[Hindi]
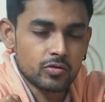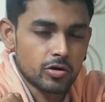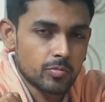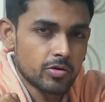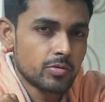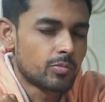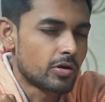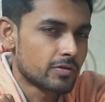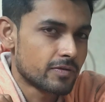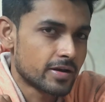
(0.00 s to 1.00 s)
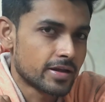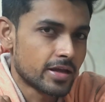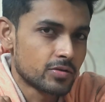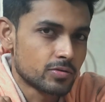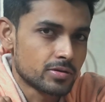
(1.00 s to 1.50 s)
थोड़ा बहुत भी बॉडी फैट
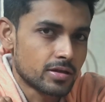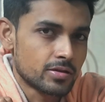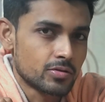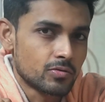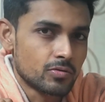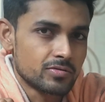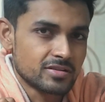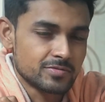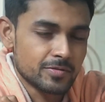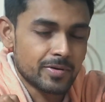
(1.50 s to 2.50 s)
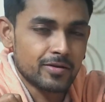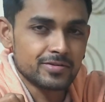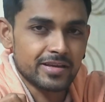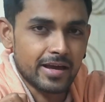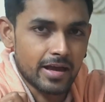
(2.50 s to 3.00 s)
गेन होता है तो सबसे पहले
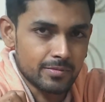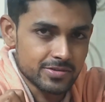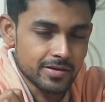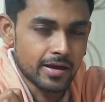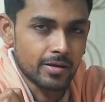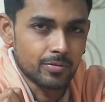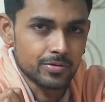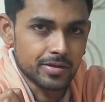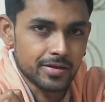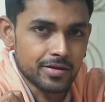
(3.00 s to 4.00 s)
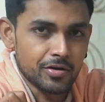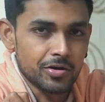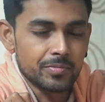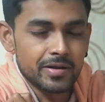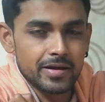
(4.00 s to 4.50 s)
उसके एब्स ही गायब होते हैं
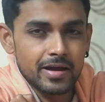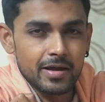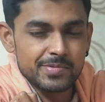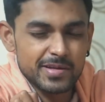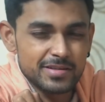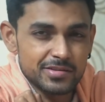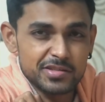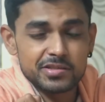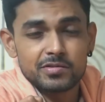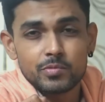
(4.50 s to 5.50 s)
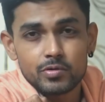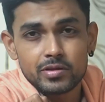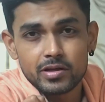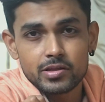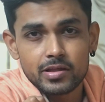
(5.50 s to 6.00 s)
और मेरे एब्स के इंसर्शन भी
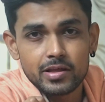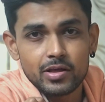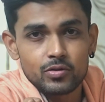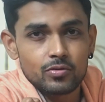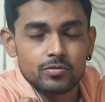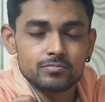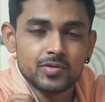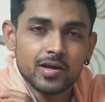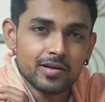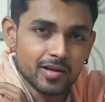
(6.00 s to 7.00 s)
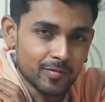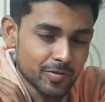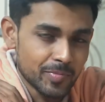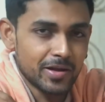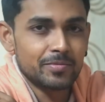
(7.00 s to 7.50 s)
उतने अच्छे नहीं है तो
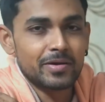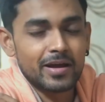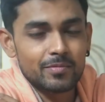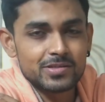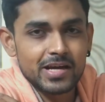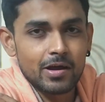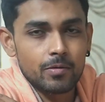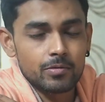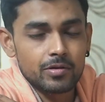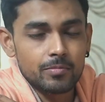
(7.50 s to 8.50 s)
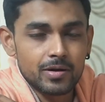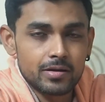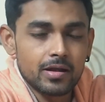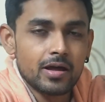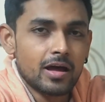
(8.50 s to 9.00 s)
सबसे पहले मेरे एब्स ही गायब होते हैं बट
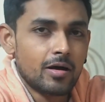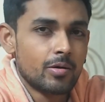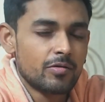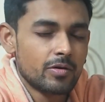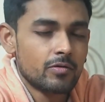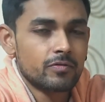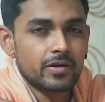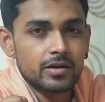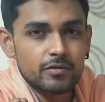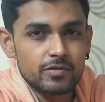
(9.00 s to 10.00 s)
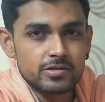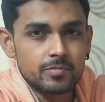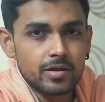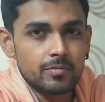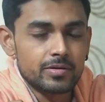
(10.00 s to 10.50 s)
अभी भी वो फेयरली
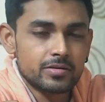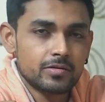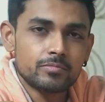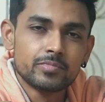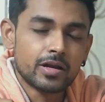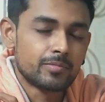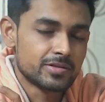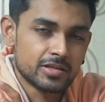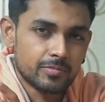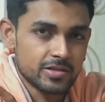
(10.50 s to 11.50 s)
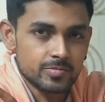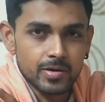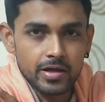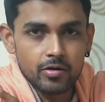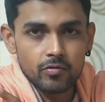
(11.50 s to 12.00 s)
विजिबल है मतलब मेरा मसल मास
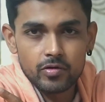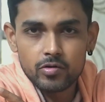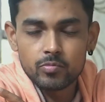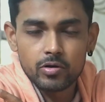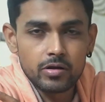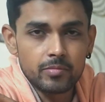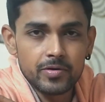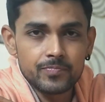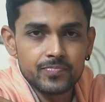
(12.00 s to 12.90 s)
बड़ा है ओवरऑल बॉडी में